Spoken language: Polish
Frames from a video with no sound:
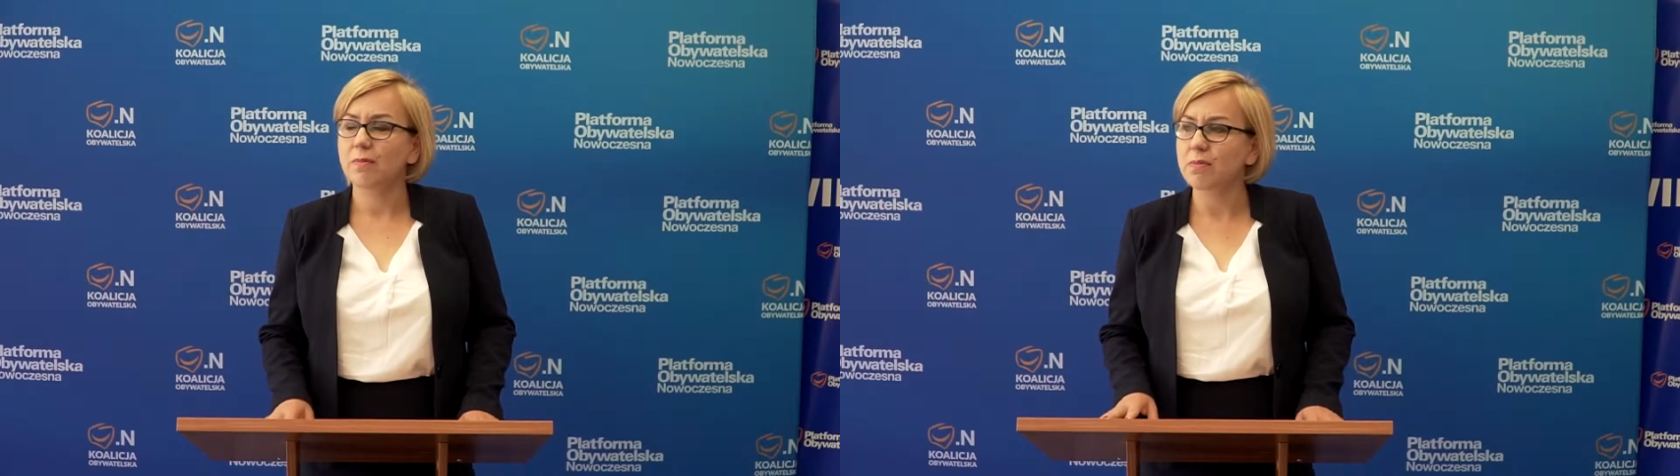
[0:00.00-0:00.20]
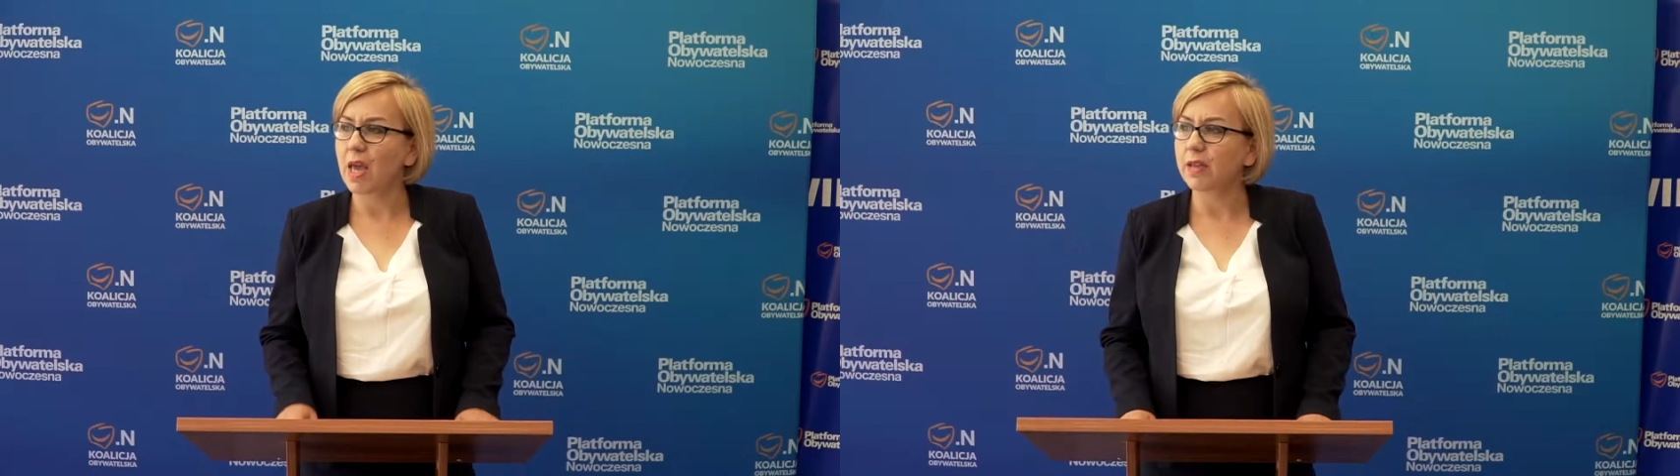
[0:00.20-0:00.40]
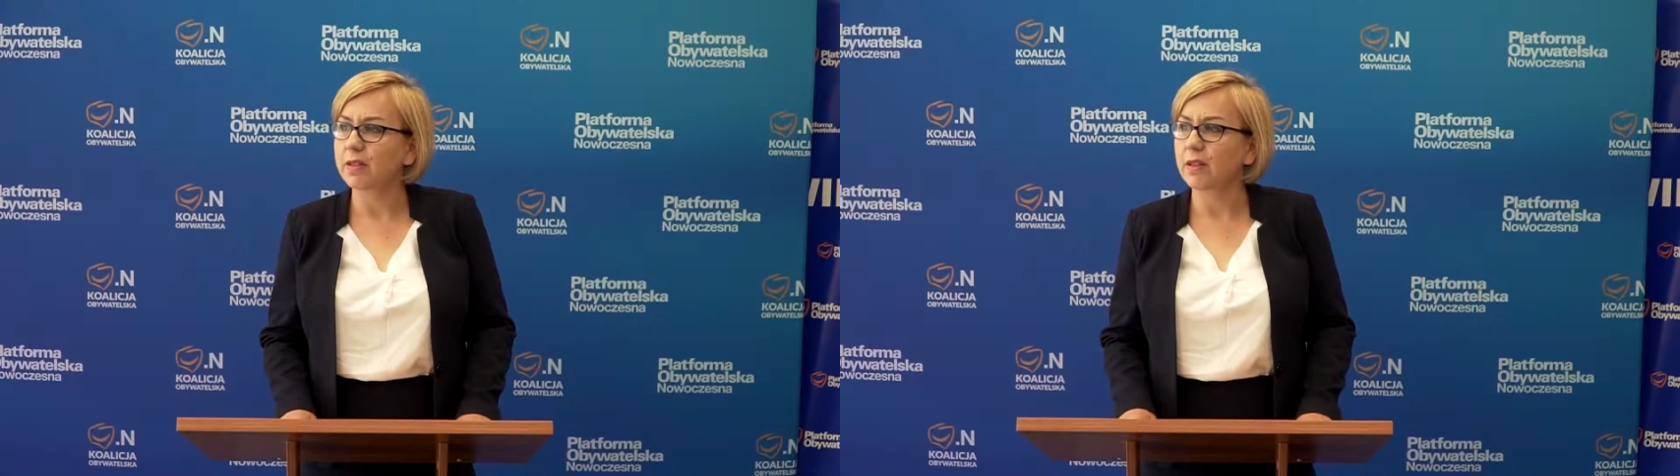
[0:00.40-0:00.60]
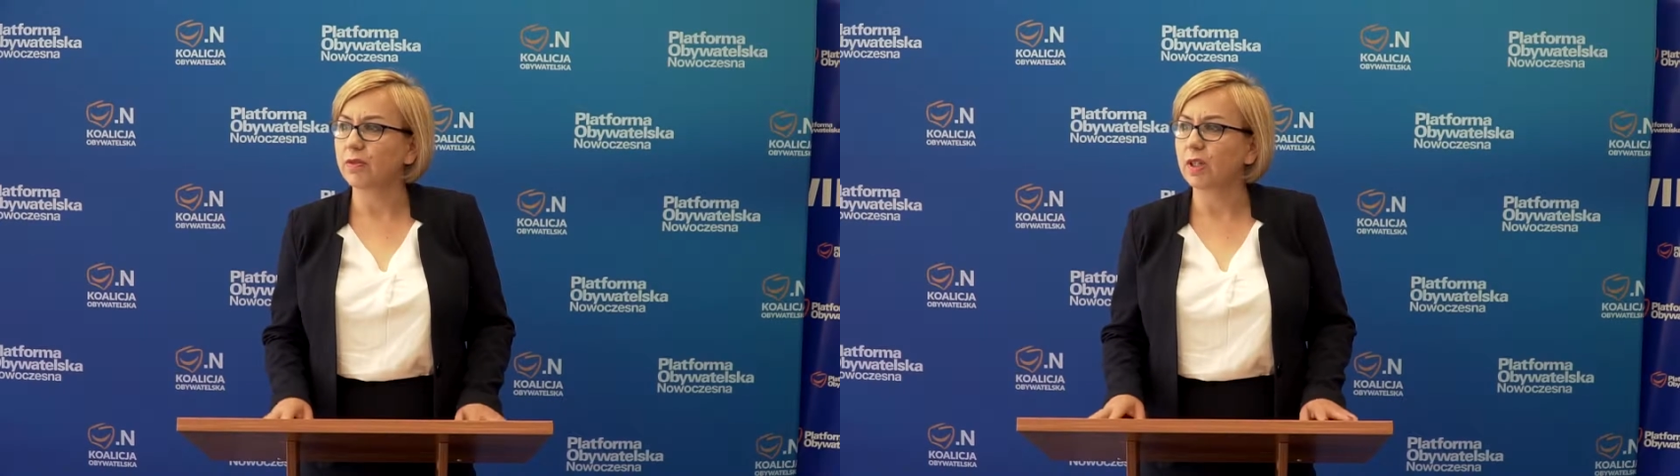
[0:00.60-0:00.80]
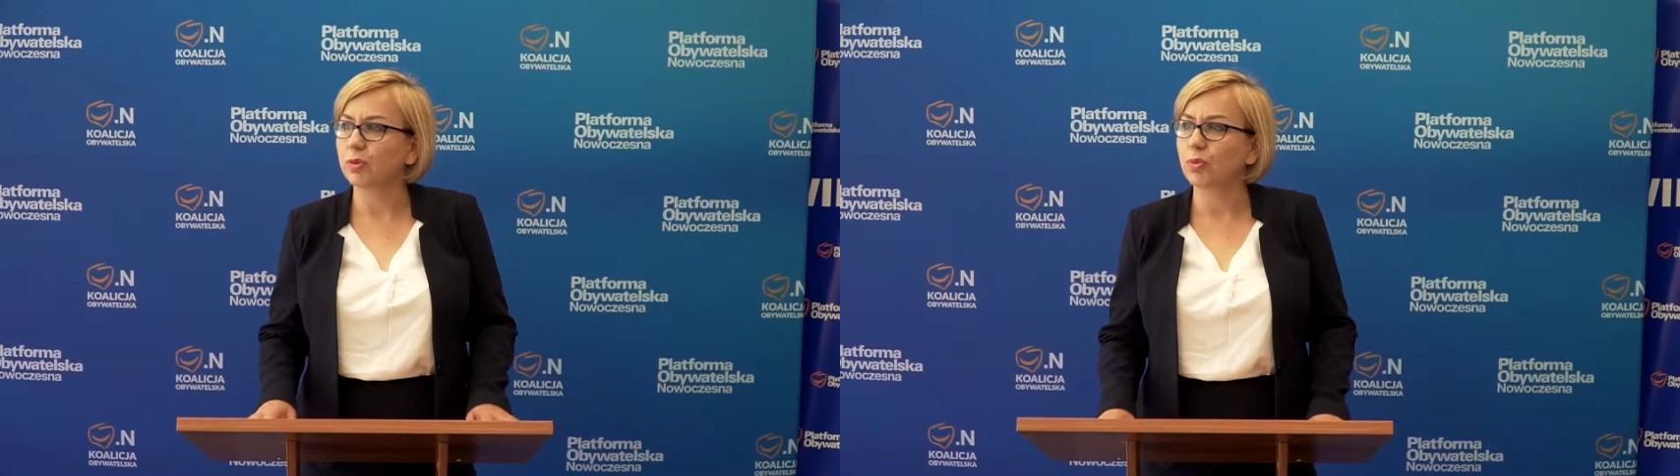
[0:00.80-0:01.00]
miasta,
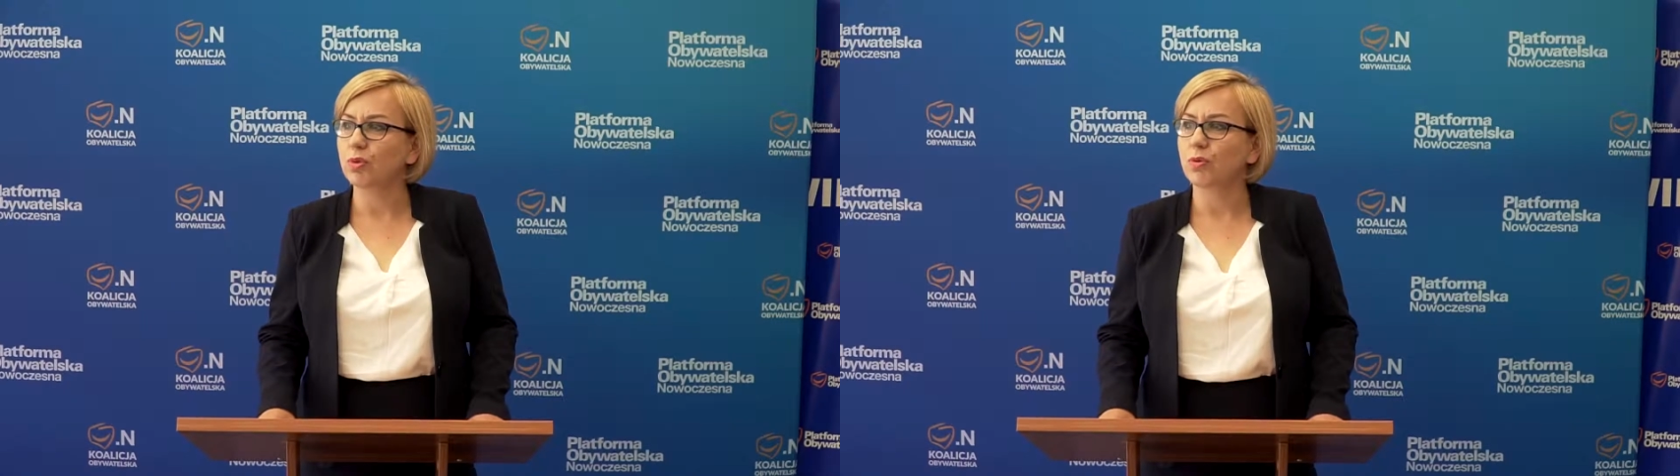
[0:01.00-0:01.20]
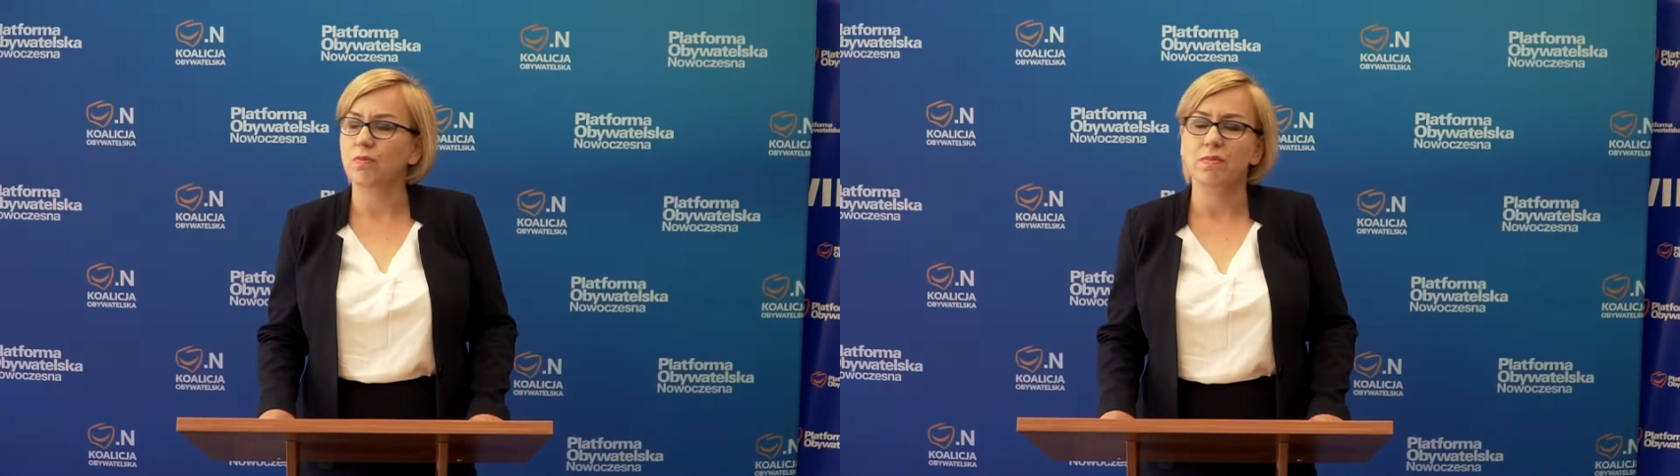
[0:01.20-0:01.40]
w ratuszu,